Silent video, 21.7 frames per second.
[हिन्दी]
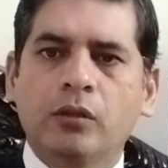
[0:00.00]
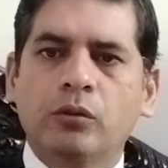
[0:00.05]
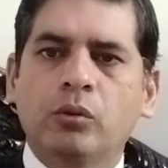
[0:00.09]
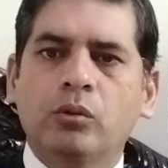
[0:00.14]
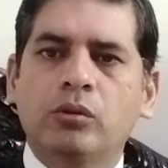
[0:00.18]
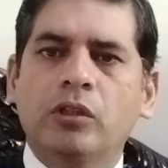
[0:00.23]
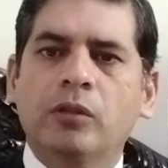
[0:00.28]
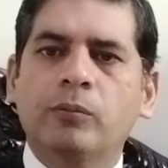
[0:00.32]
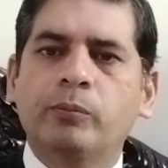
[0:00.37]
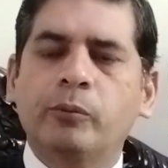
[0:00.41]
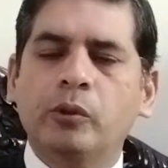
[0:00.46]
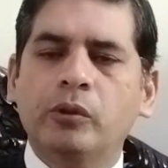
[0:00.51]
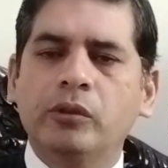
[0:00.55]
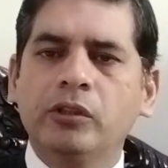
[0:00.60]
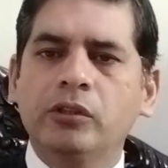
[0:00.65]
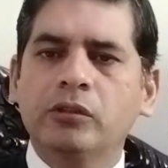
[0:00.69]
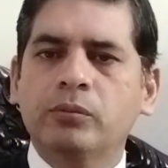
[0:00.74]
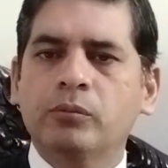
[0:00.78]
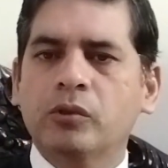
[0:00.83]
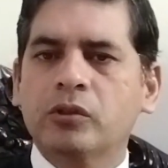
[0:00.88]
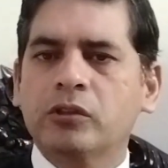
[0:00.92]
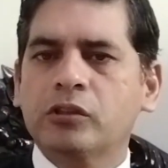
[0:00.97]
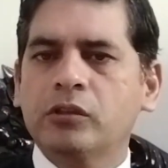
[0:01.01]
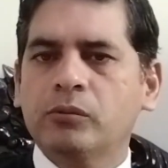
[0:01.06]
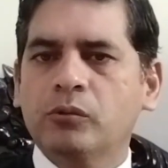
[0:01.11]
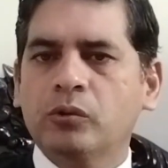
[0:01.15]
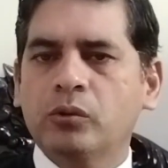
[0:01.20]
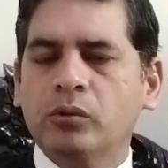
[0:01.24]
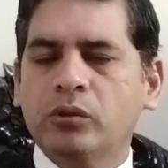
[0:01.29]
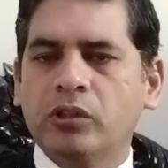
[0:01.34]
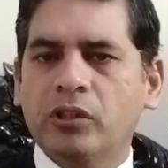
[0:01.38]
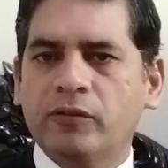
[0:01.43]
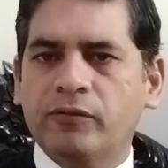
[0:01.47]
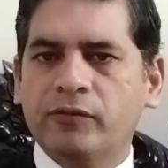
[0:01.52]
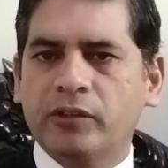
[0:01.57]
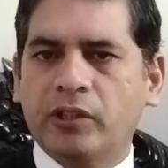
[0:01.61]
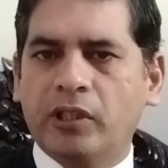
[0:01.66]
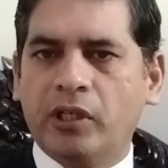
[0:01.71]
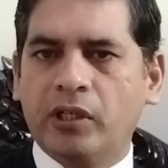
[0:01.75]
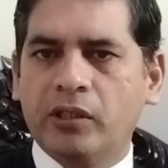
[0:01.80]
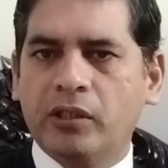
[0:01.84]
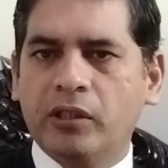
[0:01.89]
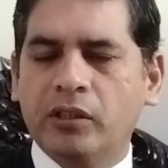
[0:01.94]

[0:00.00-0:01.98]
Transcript: तो जब पुलिस मुलजम को गिरफ़्तार